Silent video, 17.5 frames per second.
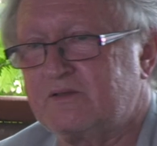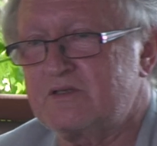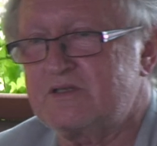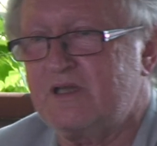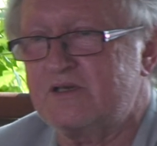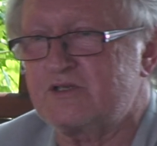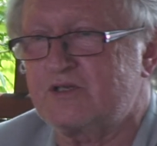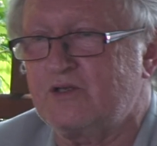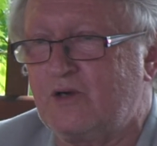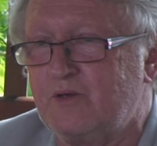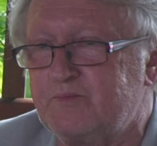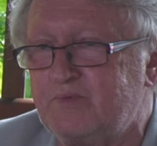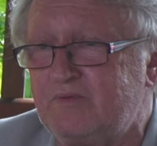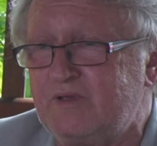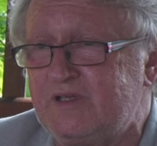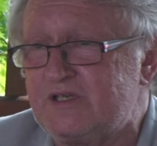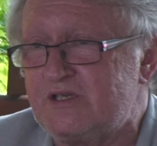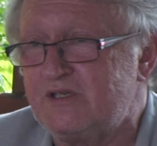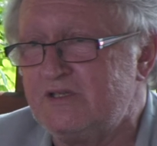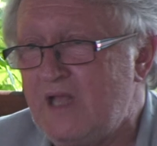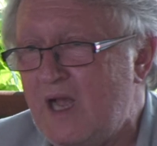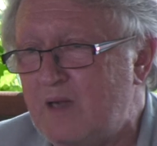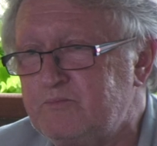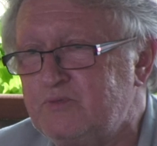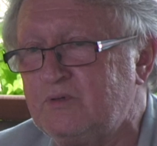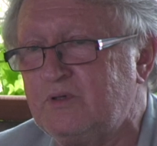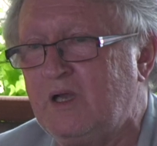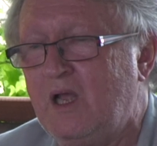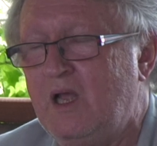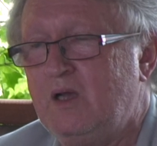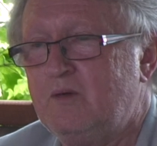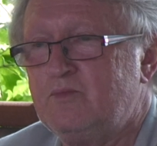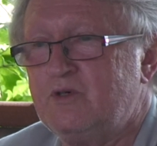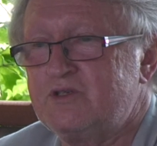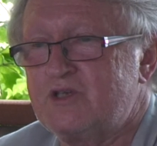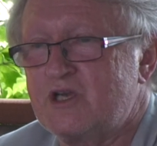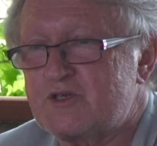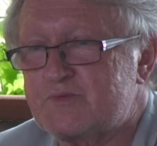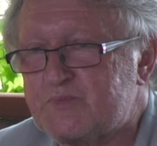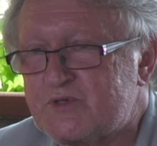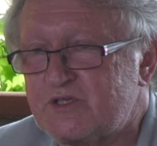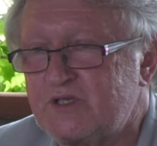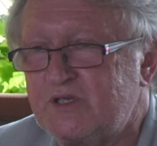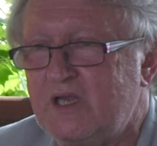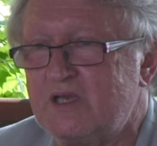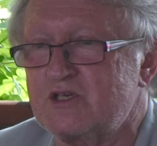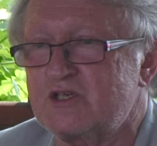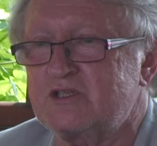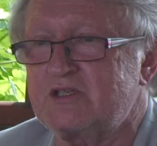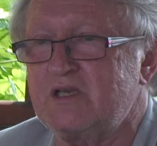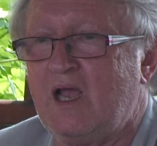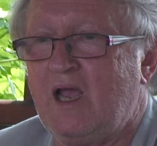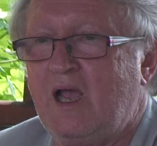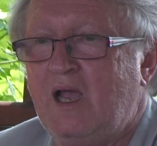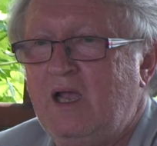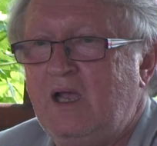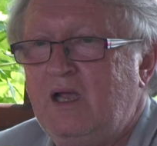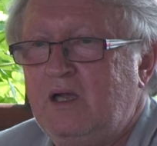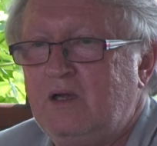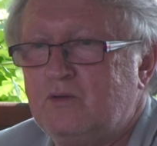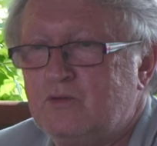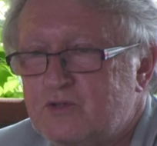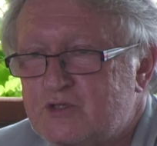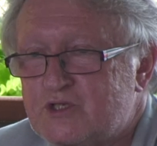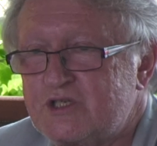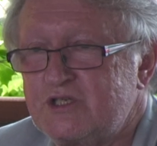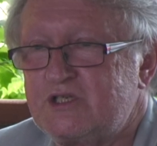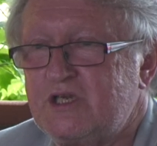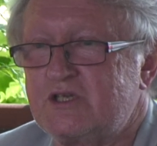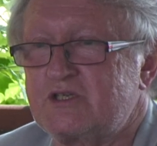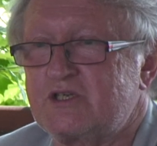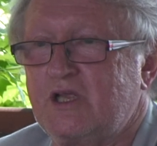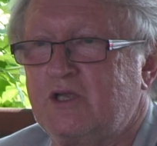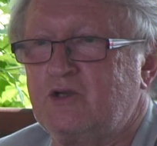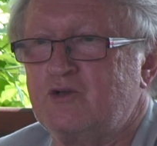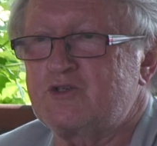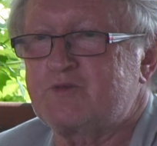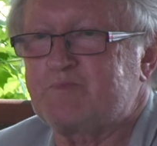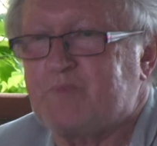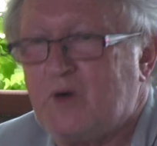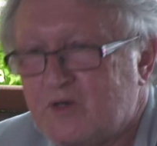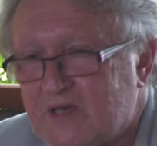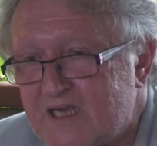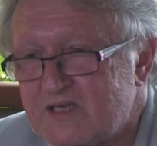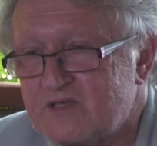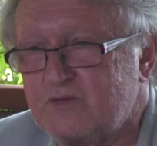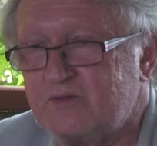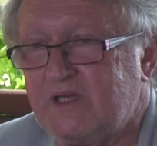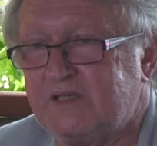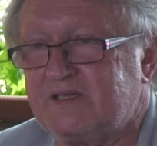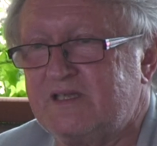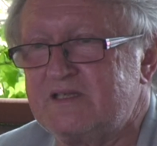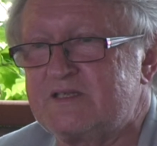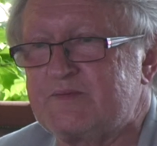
To znaczy robić nabór, młodzież przyjeżdża, uczy się czegoś, pokazuje ten